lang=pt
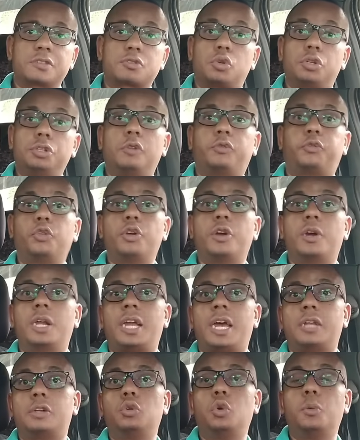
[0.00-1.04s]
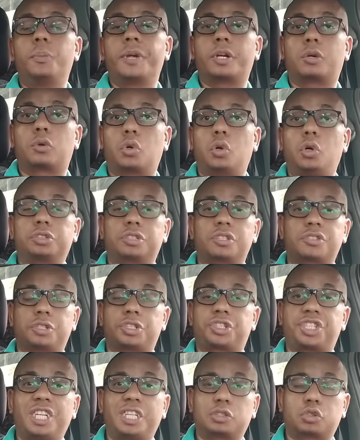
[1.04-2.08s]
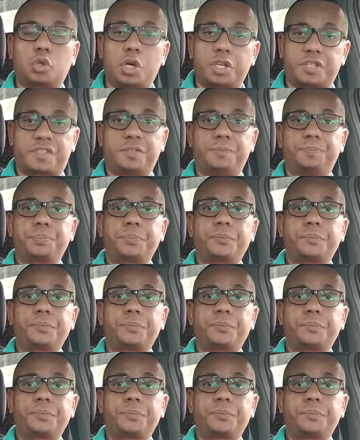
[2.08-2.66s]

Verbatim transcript: Quando eu fui olhar no Uber Conta, só tinha 12.